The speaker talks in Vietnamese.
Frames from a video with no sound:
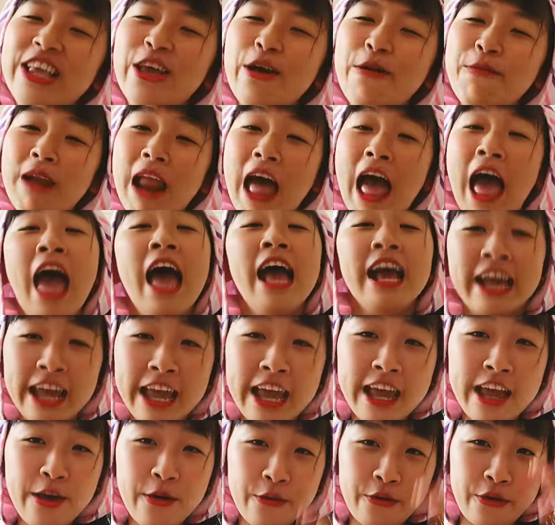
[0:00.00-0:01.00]
chung là khi
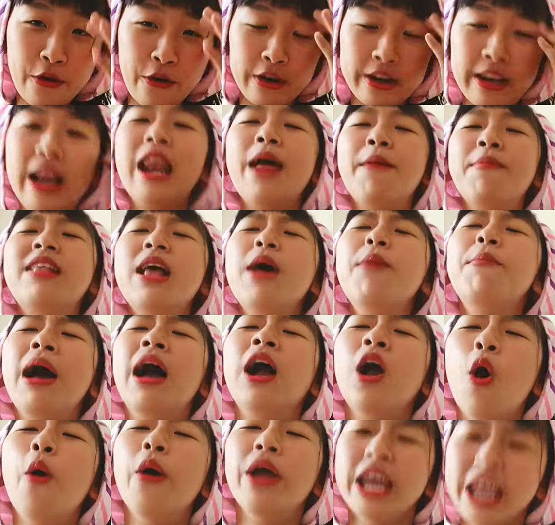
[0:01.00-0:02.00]
yêu rồi thì làm sao mà
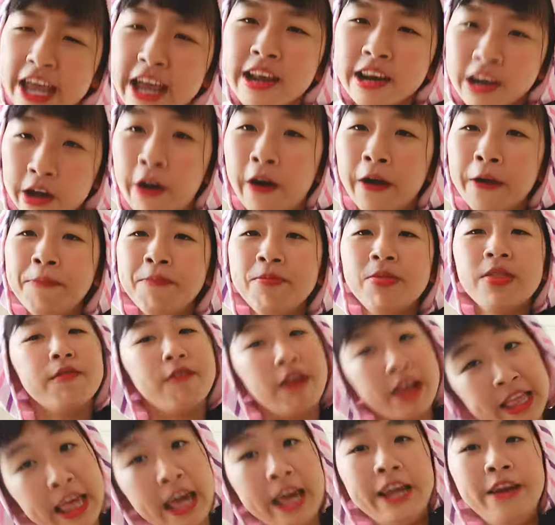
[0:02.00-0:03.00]
ngồi yên được
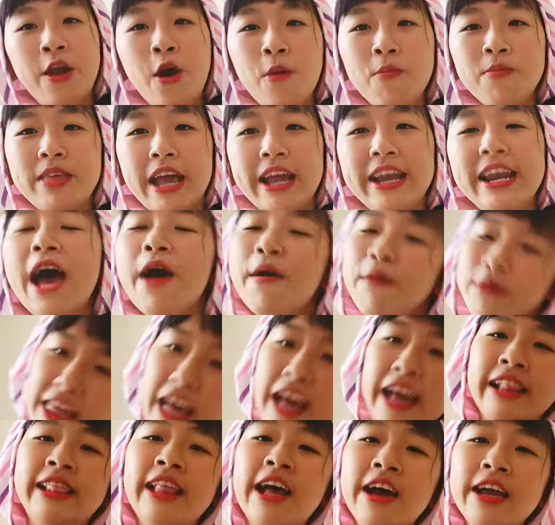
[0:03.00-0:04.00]
phải chạy đông chạy đáo
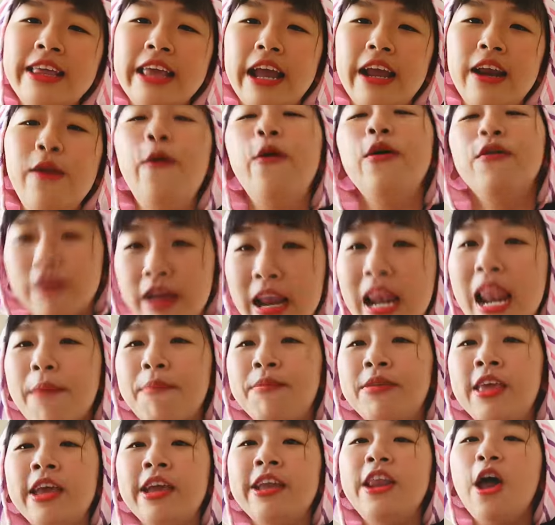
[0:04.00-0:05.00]
chạy tới chạy lui phải
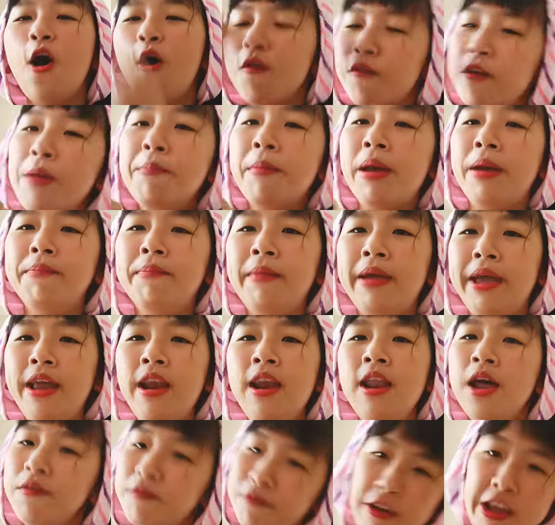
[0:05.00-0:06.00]
làm gì đó phải mạnh mẽ
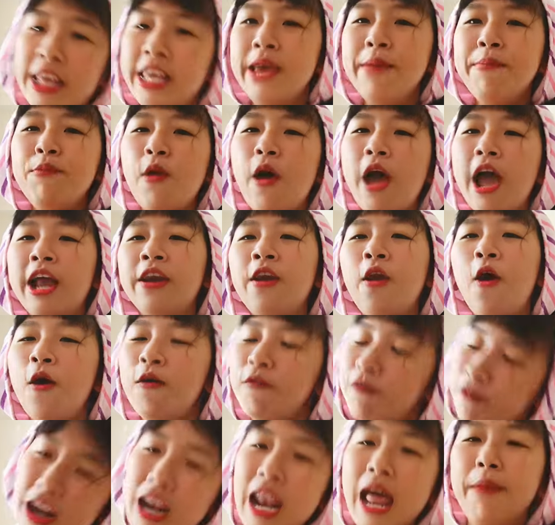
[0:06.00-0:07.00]
lên phải chiếm đoạt nó
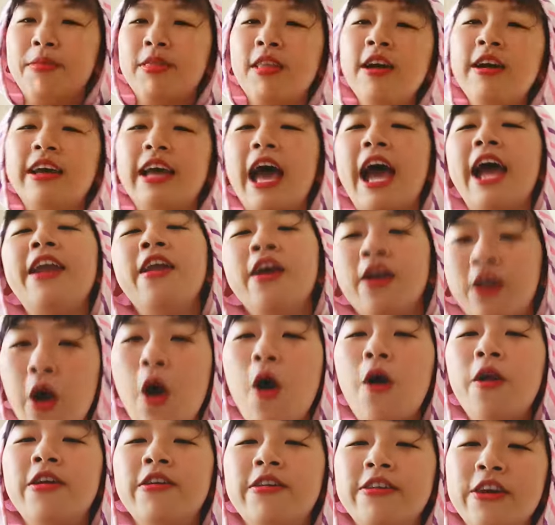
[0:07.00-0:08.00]
phải làm tất cả để
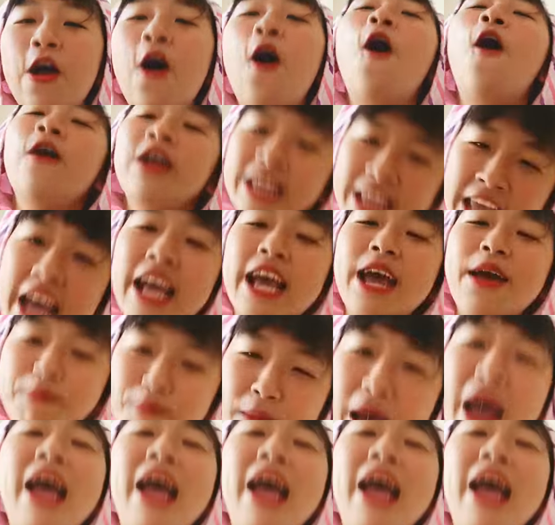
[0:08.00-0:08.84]
có được nó nha các